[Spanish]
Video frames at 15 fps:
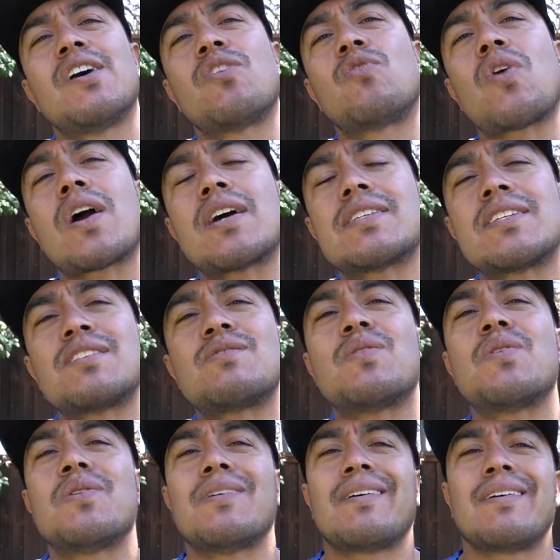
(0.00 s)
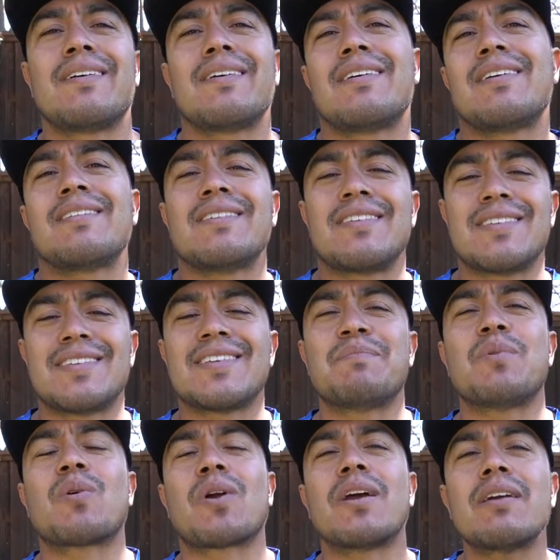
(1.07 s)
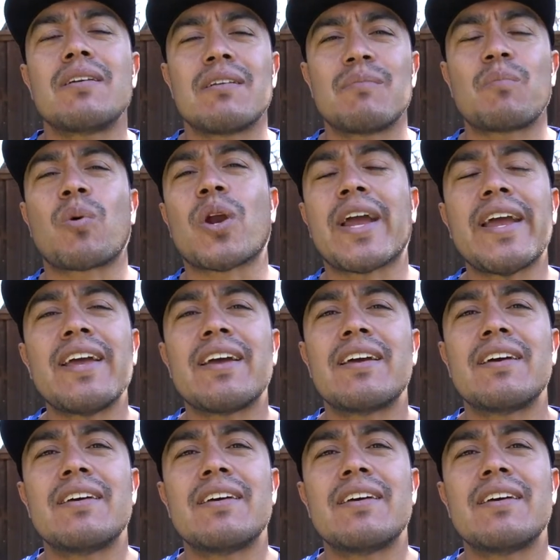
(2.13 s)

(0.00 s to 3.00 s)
no hagas esto, hijo. Y dice, ¿por qué? ¿Por qué?